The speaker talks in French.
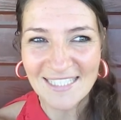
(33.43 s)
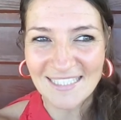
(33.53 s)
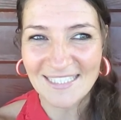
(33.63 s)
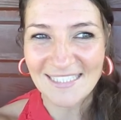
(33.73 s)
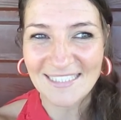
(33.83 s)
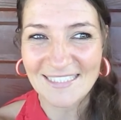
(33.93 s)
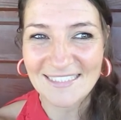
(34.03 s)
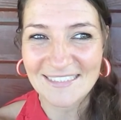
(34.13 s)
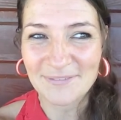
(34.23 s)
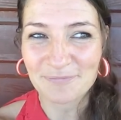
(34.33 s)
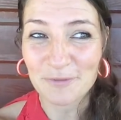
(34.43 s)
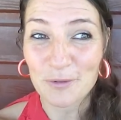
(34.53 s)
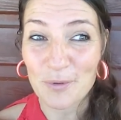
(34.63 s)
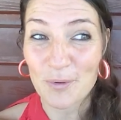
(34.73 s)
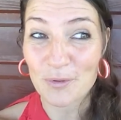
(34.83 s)
Et
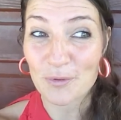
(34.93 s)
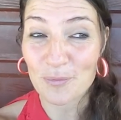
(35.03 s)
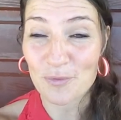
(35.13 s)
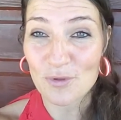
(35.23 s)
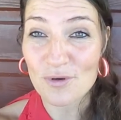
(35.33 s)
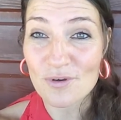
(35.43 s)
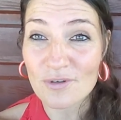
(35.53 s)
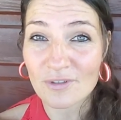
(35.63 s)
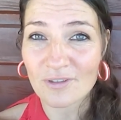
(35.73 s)
quoi de mieux